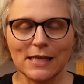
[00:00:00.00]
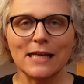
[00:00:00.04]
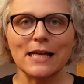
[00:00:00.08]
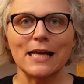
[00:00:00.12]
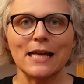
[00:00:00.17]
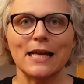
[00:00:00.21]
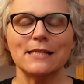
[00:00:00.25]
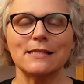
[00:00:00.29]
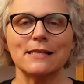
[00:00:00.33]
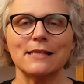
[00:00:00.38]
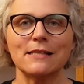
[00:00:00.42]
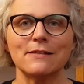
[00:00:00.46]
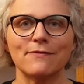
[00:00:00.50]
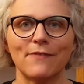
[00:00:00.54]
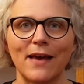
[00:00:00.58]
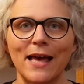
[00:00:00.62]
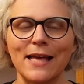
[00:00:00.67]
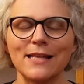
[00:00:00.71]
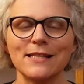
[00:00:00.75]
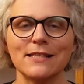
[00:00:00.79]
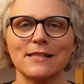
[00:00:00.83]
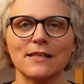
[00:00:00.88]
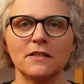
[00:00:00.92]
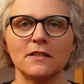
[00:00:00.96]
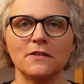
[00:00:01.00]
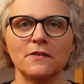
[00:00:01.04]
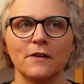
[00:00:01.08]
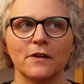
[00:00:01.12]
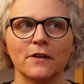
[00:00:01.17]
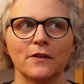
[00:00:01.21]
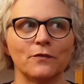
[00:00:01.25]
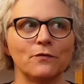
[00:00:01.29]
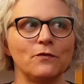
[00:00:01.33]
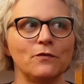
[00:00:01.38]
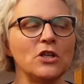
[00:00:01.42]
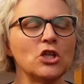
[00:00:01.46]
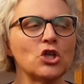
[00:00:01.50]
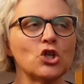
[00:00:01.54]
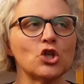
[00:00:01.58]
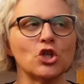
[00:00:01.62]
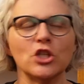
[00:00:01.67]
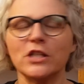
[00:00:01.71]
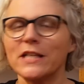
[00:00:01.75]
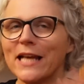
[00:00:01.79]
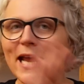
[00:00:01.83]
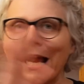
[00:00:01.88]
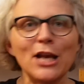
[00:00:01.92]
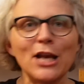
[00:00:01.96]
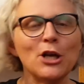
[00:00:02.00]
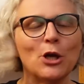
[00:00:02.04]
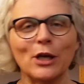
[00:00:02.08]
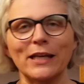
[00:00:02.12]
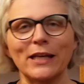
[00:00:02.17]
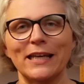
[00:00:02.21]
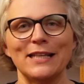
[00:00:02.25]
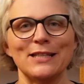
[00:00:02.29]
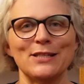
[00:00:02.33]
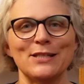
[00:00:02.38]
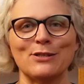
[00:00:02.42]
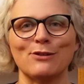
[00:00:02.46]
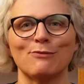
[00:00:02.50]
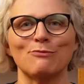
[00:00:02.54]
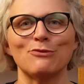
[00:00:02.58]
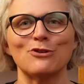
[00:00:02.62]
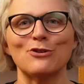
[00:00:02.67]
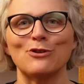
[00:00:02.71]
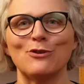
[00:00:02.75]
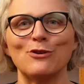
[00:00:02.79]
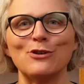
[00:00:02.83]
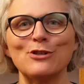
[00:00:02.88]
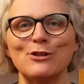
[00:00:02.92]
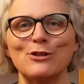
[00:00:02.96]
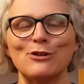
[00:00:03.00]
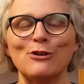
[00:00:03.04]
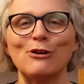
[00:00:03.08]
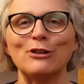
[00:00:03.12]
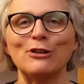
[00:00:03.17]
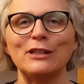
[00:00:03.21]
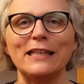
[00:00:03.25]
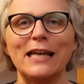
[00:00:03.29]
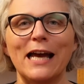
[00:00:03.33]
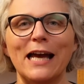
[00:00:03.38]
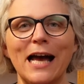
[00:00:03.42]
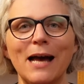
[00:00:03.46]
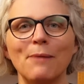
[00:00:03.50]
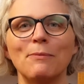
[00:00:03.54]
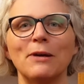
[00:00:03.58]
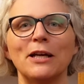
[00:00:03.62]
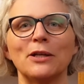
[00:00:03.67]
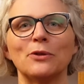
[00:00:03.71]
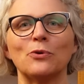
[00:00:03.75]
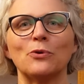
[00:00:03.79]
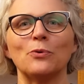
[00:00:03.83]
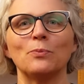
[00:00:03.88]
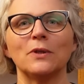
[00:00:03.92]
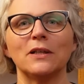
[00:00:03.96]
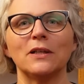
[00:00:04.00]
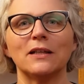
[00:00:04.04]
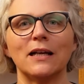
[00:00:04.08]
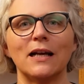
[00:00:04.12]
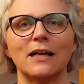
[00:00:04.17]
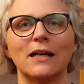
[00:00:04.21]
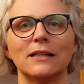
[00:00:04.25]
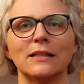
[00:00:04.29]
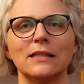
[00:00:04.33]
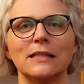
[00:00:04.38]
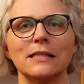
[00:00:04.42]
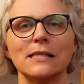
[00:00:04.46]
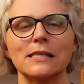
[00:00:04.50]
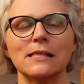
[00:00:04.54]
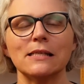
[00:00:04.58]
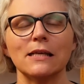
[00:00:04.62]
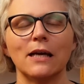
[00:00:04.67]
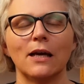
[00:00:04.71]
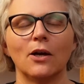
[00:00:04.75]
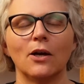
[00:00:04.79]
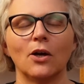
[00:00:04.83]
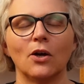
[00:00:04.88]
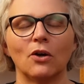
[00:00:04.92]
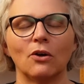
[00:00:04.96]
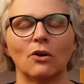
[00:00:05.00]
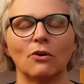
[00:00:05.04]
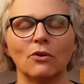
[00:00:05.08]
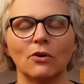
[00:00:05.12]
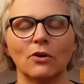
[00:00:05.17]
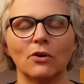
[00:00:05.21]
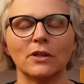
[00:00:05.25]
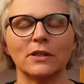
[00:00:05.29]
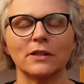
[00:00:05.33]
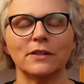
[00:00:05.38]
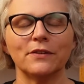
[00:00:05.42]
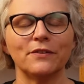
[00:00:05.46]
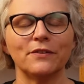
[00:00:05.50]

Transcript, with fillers: Es ist Wahnsinn, wie schnell doch jetzt zum Schluss noch die Arbeit rumgegangen ist und